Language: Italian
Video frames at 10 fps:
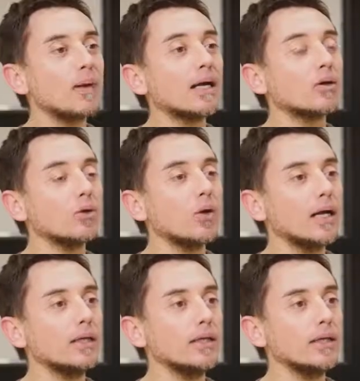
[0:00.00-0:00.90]
parlo
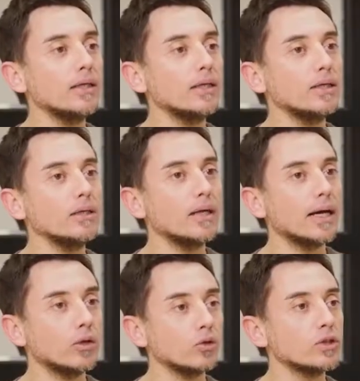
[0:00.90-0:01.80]
agli,
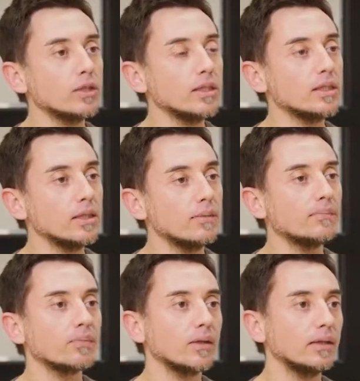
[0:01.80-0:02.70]
ai
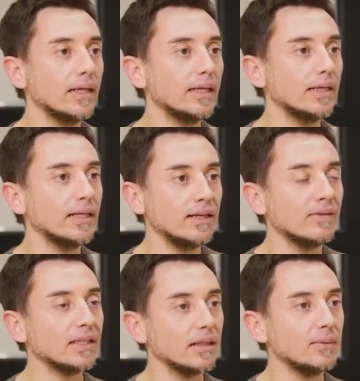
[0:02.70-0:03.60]
corsisti dei
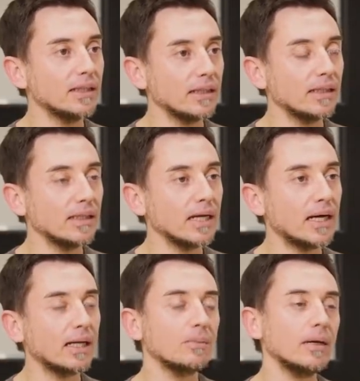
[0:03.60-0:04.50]
derivati alimentari della
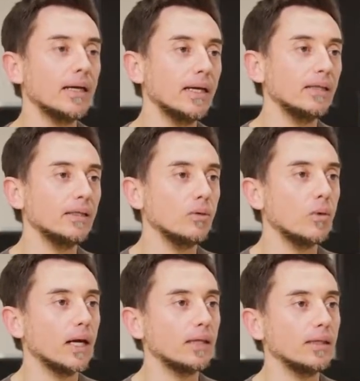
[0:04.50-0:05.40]
canapa e di
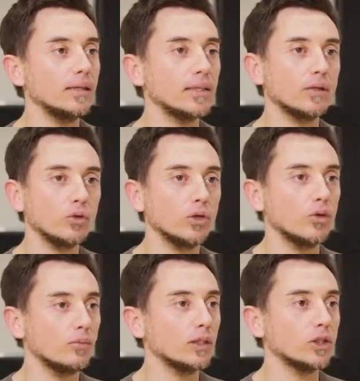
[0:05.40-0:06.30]
quali
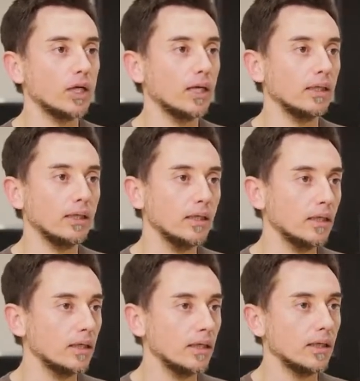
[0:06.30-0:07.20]
settori commerciali
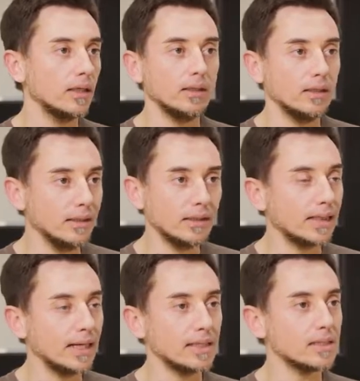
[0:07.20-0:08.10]
eh,
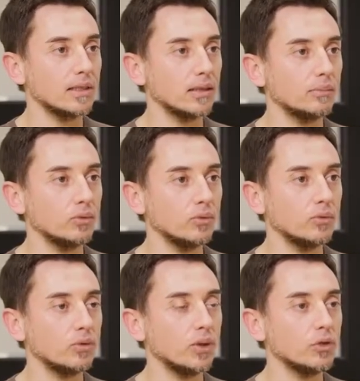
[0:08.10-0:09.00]
interessano
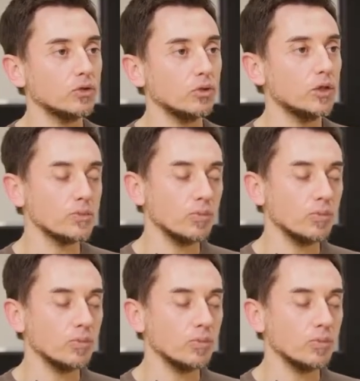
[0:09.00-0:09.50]
appunto, quali sono gli